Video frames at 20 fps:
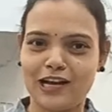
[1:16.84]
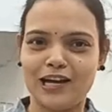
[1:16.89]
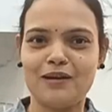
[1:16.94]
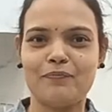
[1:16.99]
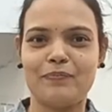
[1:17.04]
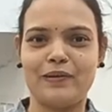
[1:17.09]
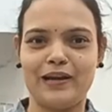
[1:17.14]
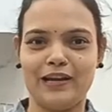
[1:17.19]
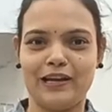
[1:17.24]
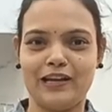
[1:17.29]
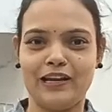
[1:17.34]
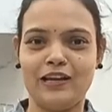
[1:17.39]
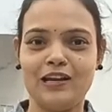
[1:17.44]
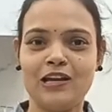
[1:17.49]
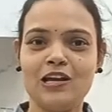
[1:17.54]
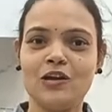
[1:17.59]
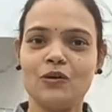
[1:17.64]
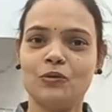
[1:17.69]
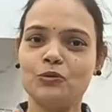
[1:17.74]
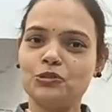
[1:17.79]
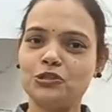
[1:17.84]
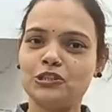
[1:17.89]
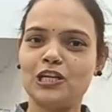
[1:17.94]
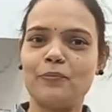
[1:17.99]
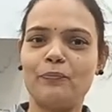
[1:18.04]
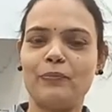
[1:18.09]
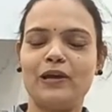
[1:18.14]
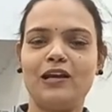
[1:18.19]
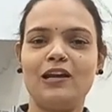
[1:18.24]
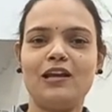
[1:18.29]
से जान पाएंगे
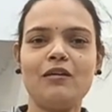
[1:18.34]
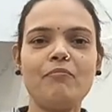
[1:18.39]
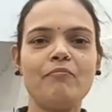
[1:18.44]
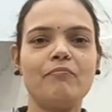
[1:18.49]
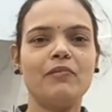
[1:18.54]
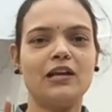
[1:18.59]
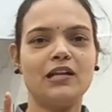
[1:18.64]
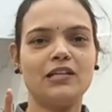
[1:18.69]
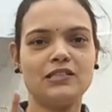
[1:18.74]
उससे पहले